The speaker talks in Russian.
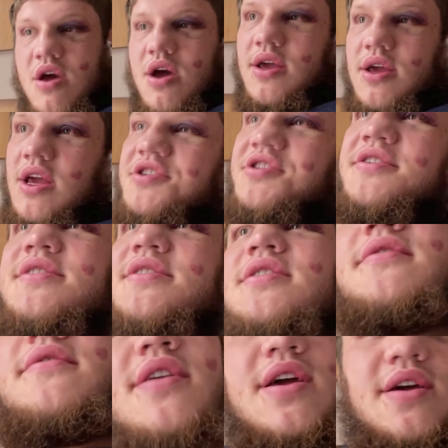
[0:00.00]
Я, честно
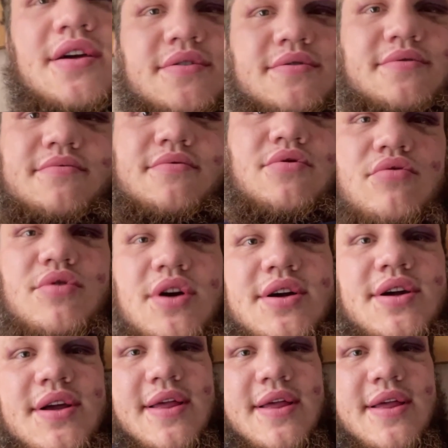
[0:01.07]
говоря, ну как,